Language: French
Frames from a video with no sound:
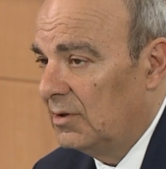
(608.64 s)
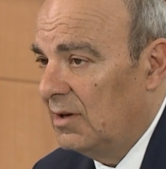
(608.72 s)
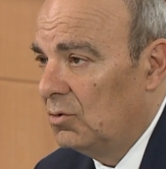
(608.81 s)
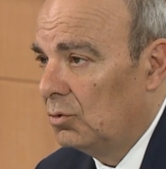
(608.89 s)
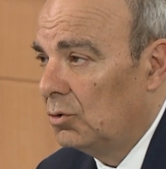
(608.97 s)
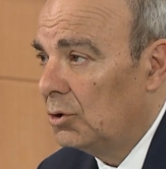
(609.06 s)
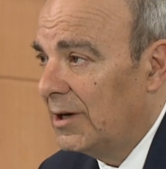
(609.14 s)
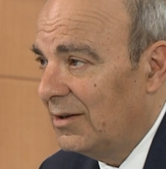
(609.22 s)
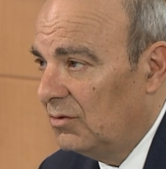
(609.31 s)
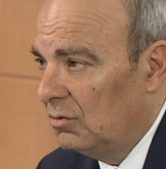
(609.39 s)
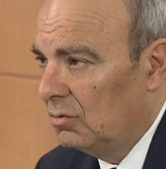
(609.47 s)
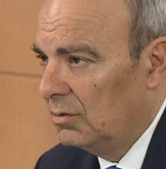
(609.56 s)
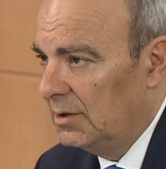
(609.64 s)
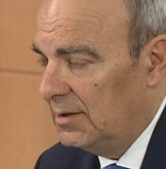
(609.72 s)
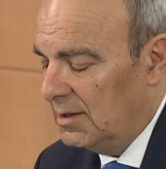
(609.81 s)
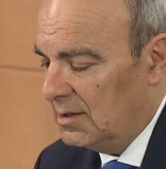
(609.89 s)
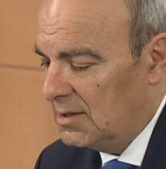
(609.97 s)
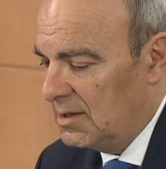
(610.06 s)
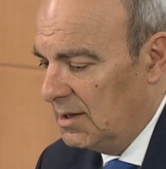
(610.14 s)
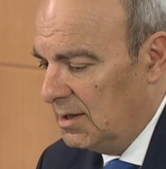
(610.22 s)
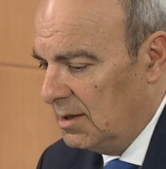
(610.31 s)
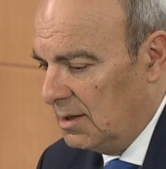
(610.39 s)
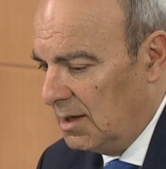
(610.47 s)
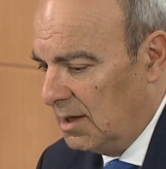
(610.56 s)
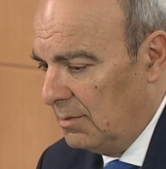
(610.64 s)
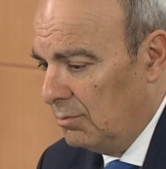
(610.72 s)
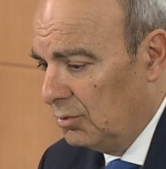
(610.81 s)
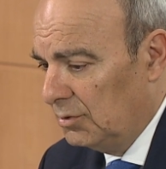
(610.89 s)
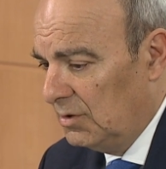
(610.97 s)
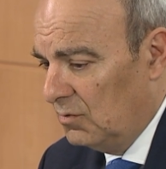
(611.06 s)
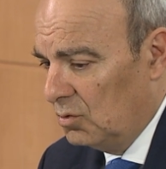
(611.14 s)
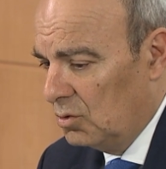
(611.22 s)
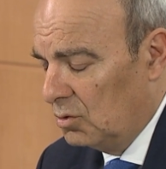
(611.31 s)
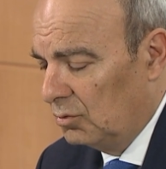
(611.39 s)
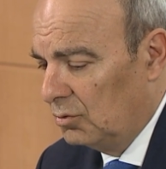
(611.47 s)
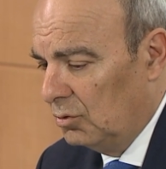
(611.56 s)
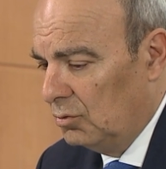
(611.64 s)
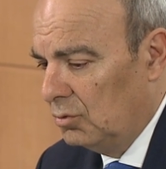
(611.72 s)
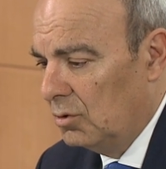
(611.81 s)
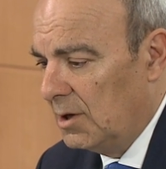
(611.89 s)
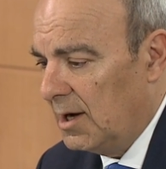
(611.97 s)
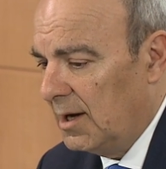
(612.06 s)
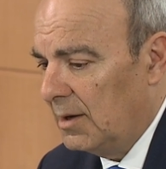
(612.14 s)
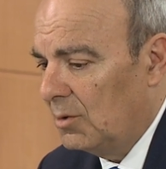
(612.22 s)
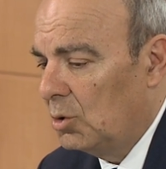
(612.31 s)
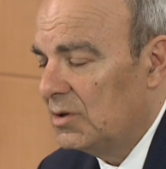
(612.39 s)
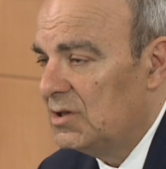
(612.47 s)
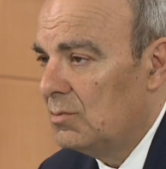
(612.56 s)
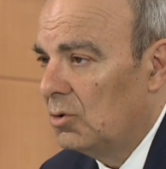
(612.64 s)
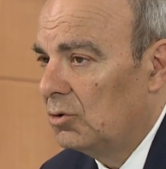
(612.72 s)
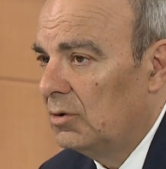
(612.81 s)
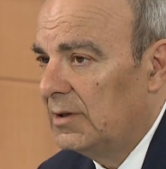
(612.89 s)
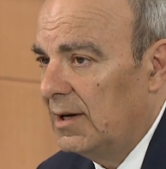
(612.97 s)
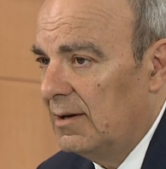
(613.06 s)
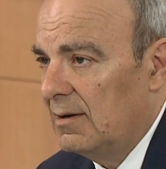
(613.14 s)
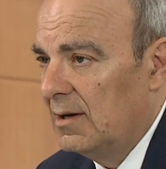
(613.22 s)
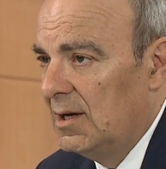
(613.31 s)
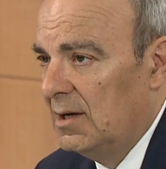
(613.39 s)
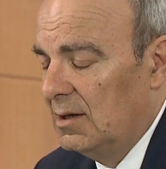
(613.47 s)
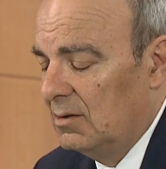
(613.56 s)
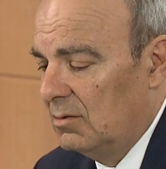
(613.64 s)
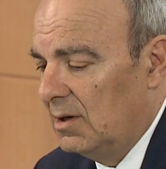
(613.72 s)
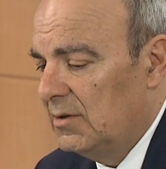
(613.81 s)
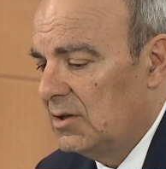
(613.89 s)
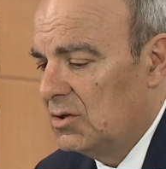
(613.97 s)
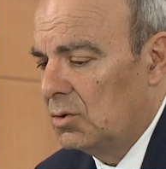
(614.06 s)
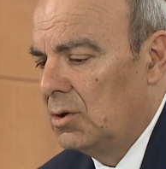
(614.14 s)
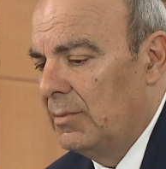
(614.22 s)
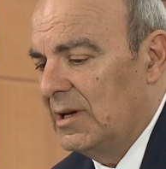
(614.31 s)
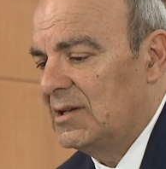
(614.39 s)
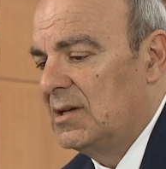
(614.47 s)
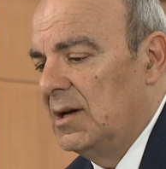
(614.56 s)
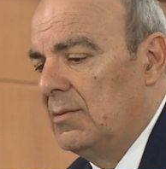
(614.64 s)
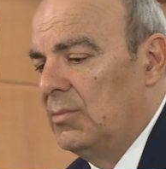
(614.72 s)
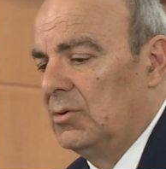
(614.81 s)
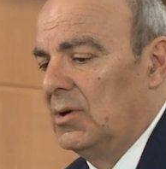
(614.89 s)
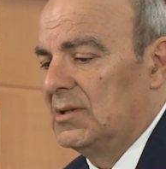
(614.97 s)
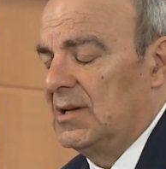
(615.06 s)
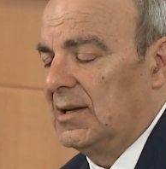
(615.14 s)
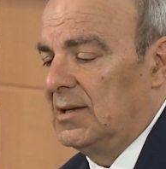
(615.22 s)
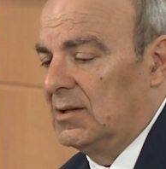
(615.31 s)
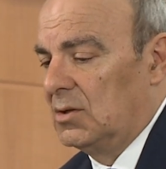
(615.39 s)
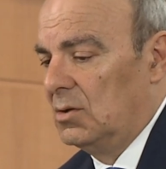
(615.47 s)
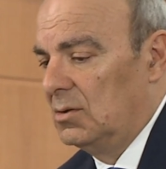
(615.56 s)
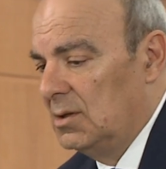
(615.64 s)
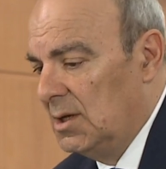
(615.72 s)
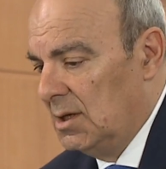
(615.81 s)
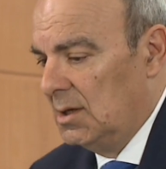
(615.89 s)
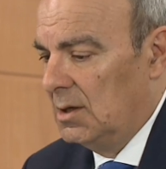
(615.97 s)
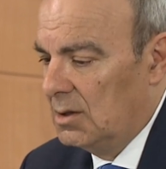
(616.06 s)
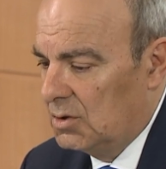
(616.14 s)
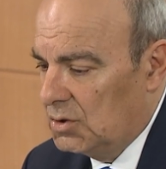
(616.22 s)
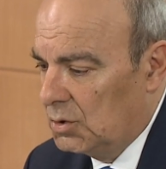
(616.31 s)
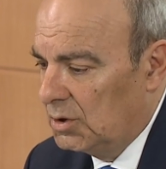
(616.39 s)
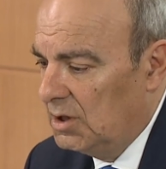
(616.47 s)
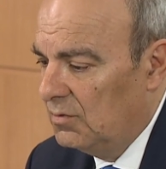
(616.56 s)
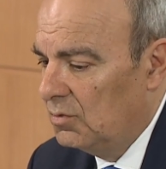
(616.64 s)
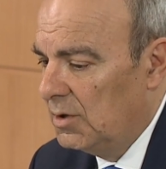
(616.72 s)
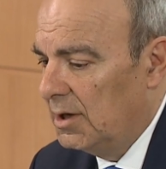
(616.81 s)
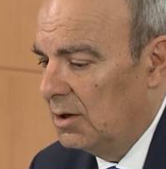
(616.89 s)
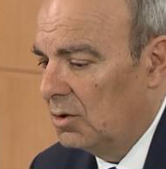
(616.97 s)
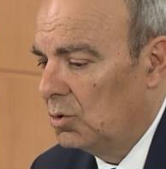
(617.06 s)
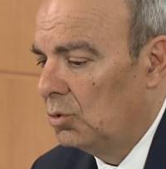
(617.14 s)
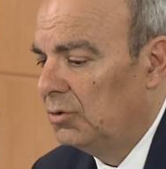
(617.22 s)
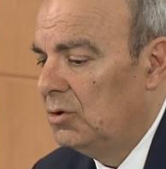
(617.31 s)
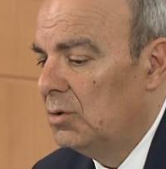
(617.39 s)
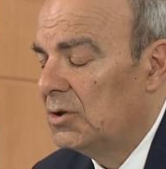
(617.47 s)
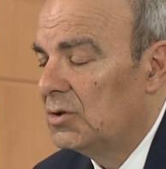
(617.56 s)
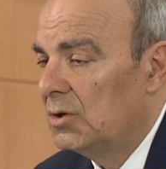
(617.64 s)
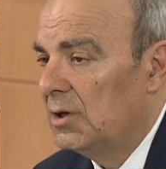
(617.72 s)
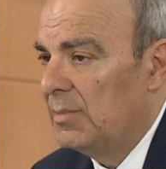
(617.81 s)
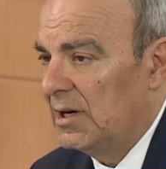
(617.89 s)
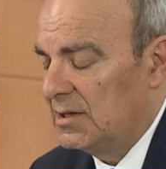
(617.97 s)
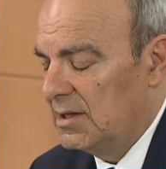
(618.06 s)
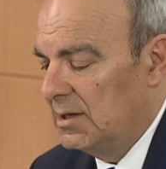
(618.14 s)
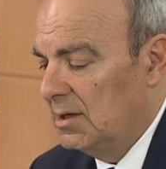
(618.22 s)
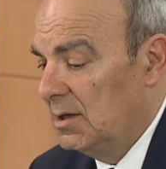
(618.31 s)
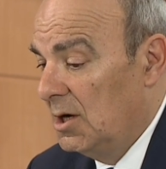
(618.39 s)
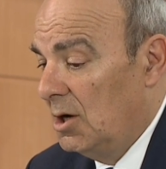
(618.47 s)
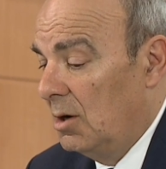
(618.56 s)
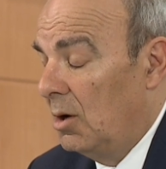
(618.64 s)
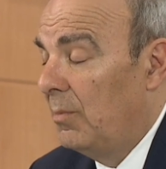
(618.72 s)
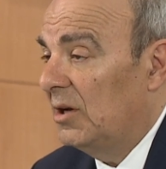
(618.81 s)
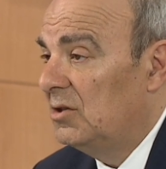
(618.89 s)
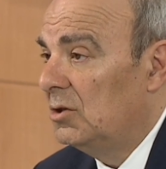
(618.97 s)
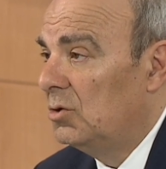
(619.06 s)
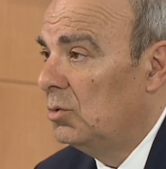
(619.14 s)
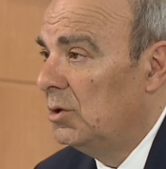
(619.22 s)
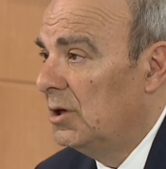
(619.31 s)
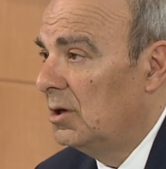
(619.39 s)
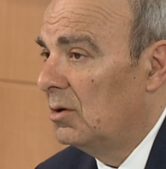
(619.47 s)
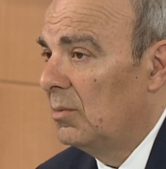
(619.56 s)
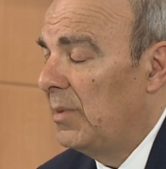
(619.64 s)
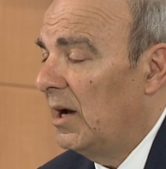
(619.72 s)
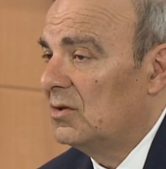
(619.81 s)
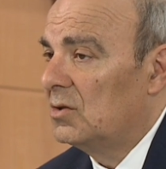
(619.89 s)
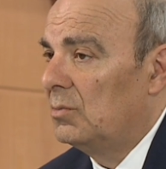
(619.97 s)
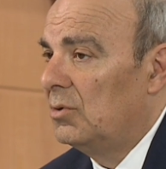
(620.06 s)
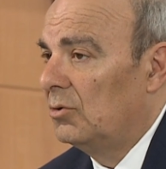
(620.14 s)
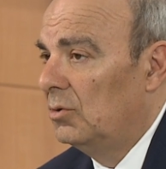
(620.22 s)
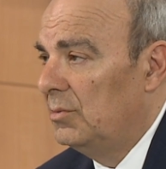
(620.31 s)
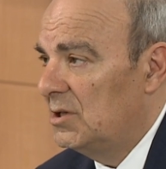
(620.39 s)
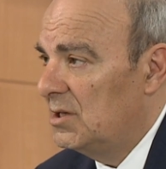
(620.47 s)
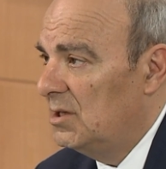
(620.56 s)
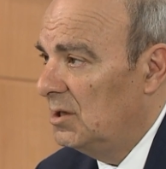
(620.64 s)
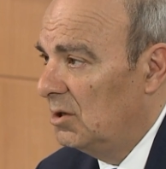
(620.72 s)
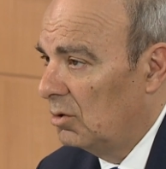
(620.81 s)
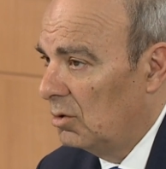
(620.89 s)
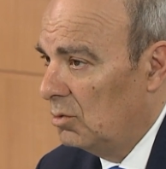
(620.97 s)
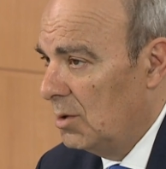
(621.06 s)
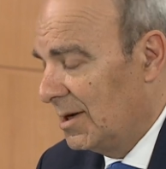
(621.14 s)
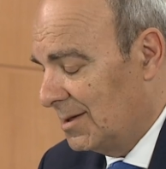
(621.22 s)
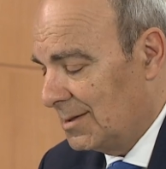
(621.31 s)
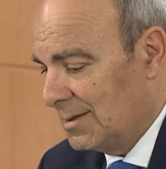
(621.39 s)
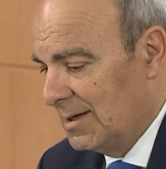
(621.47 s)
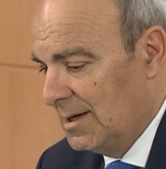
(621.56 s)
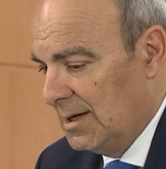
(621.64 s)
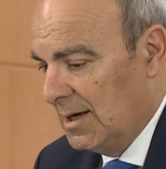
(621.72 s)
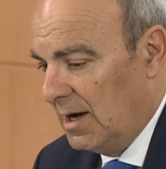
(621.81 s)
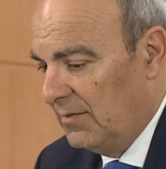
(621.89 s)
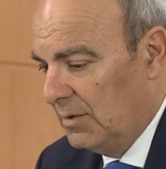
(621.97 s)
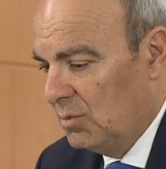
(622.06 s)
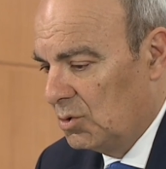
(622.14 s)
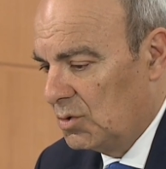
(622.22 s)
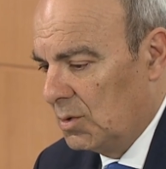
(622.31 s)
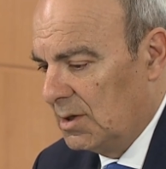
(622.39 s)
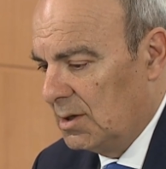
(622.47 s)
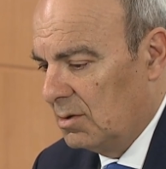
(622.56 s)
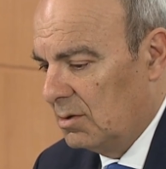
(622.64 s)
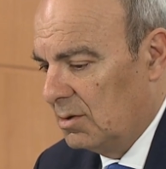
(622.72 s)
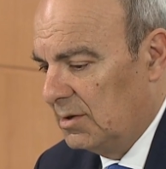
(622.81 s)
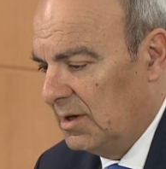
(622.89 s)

d'avions d'occasion étaient restées à un bon niveau compte tenu de l'arrêt quasiment total de l'aviation commerciale pendant un certain temps. Euh, ceux qui voulaient euh, continuer de se déplacer, en particulier euh, par exemple en domestique US, avaient besoin